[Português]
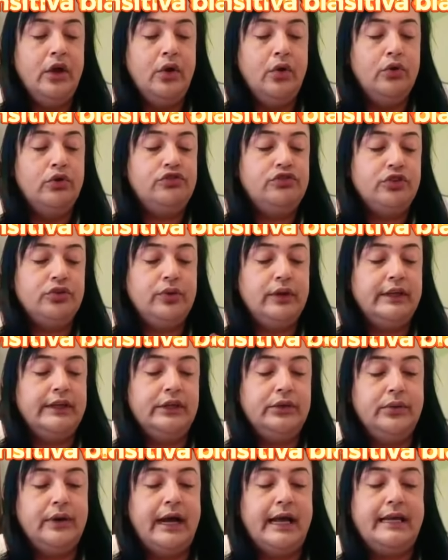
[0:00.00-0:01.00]
Hoje eu tô aqui
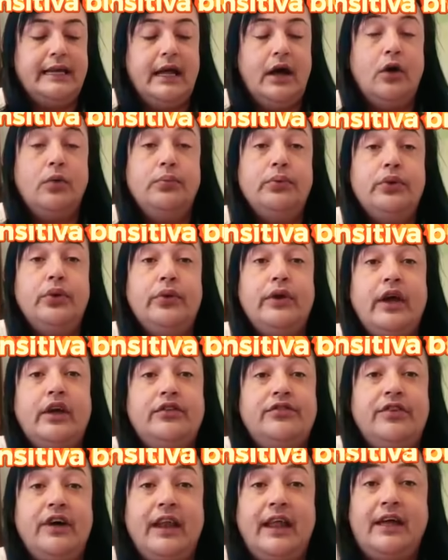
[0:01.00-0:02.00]
no canal porque eu quero
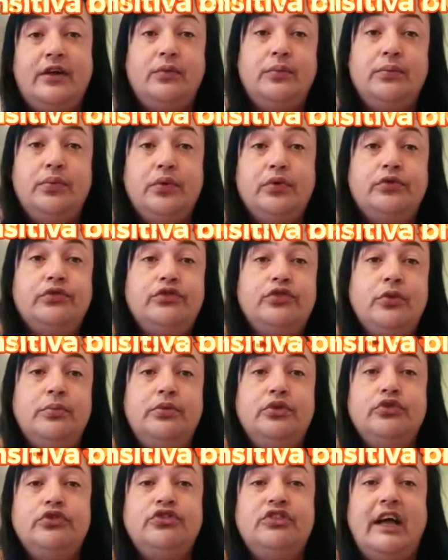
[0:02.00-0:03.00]
falar um pouco
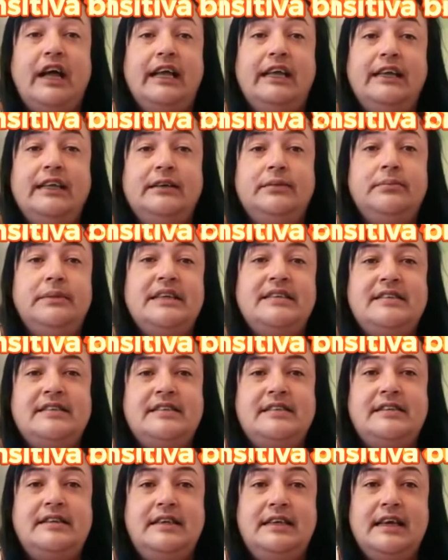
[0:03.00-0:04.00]
sobre o Jair
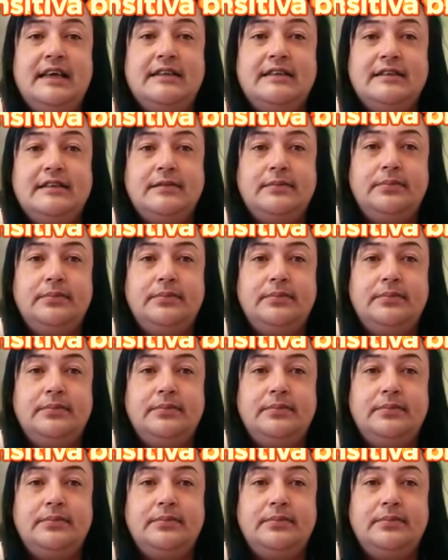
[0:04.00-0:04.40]
Messias